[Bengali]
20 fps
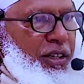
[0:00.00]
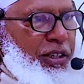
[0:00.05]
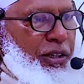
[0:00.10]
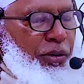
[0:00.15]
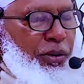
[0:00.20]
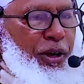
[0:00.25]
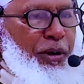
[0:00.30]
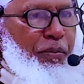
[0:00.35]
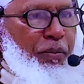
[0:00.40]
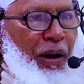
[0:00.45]
তো
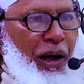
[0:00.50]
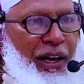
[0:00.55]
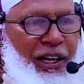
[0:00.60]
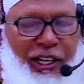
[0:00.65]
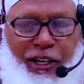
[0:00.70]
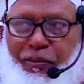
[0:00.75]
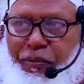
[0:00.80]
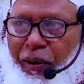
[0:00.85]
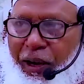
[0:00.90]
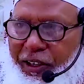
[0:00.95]
ওই
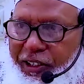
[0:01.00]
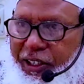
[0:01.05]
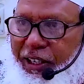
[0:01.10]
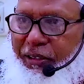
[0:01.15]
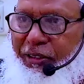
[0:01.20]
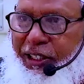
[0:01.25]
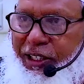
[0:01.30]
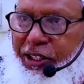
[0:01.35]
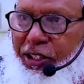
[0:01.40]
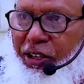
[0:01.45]
বাঘের পাটা
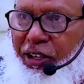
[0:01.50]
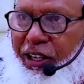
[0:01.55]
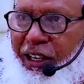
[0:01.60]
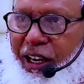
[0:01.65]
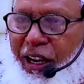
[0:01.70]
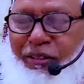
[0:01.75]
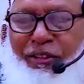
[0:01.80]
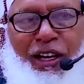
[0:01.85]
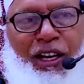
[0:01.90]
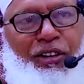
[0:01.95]
আমি
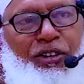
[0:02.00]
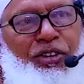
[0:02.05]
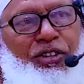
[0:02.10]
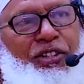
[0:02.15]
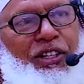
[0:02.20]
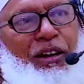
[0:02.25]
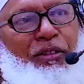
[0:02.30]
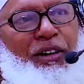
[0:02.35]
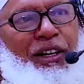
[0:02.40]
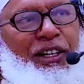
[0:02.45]
ধরলাম আর
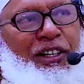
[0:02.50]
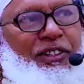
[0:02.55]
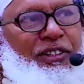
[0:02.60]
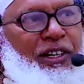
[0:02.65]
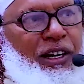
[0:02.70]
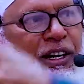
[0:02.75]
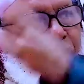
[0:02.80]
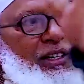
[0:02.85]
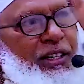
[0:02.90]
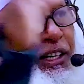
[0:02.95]
ওটা আমাকে
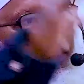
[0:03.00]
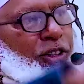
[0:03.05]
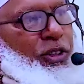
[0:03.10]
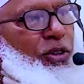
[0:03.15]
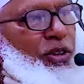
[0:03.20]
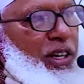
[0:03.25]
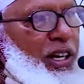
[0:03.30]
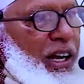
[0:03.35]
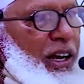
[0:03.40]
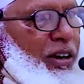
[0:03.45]
টাইনে
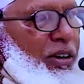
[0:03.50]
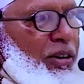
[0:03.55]
তুইলে